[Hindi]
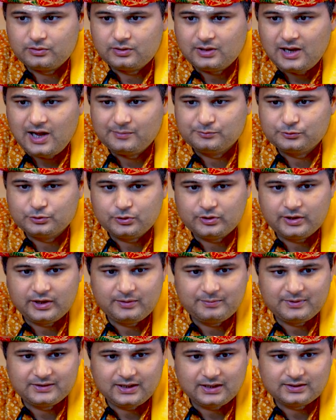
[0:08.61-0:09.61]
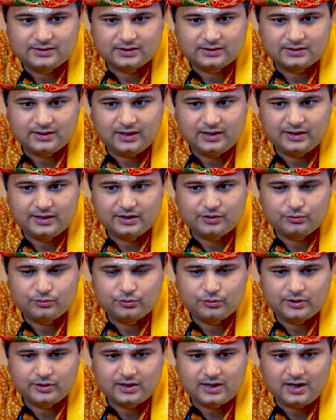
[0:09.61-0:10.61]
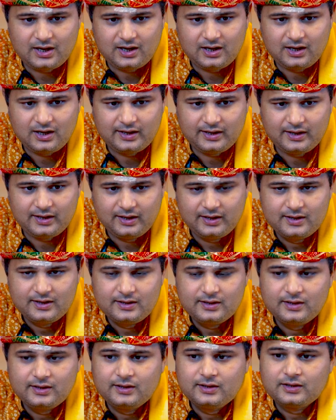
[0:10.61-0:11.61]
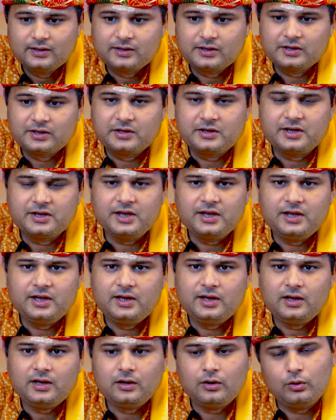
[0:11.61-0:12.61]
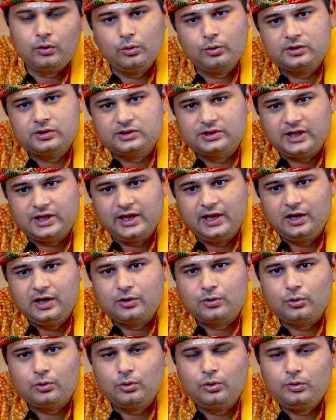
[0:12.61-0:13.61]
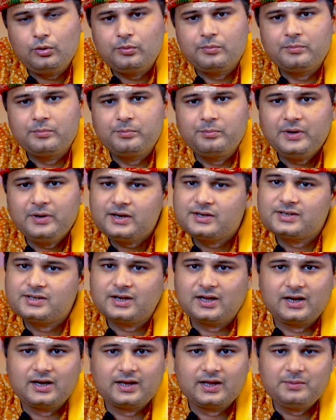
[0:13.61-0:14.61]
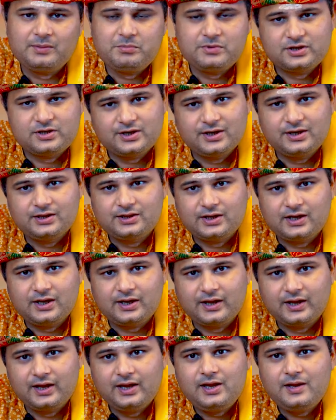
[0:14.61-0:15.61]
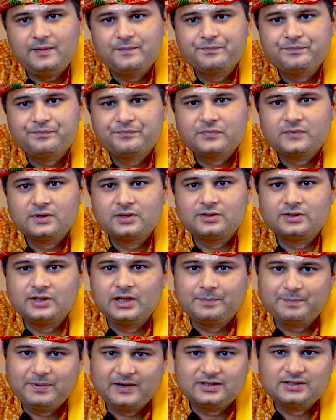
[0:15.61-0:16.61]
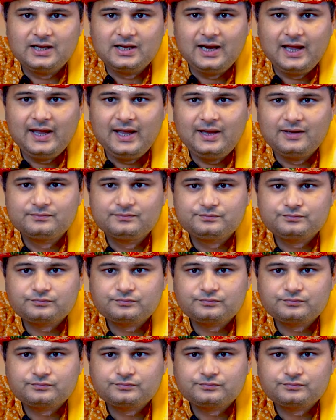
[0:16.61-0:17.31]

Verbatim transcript: नाम तो नहीं बता सकता लेकिन उन्होंने कहा है कि घी और तेल को मिक्स करके मिश्रित करके दीपक जलाएं